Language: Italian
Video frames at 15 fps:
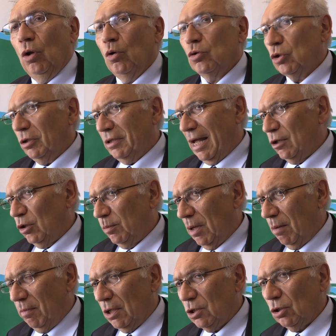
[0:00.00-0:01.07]
non soltanto
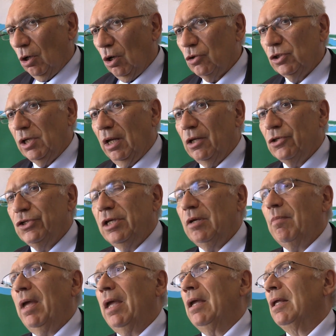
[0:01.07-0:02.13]
abbiamo messo oggi a
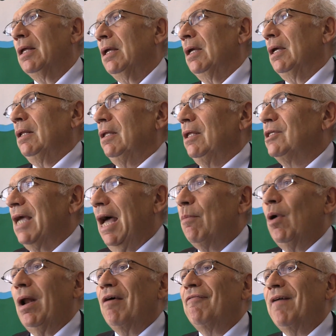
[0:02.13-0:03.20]
regime
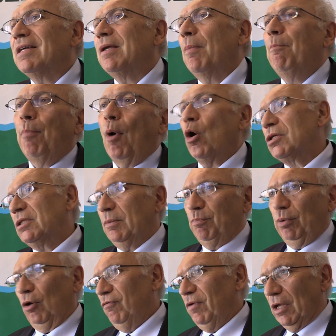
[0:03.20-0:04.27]
diciamo, la fase post
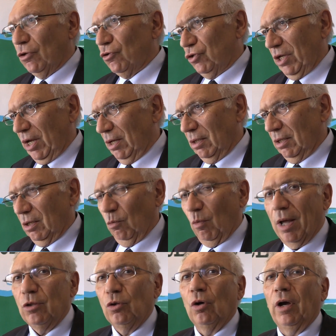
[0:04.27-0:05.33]
province,
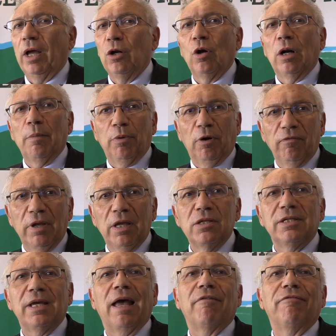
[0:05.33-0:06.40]
quando erano le
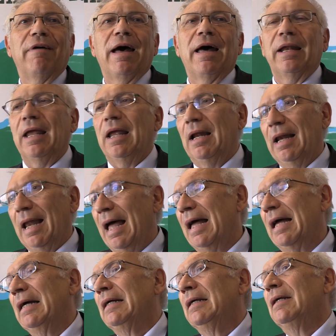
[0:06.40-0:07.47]
province a fare
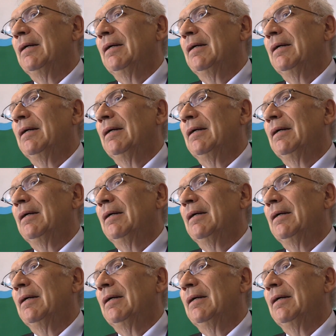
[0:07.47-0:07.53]
la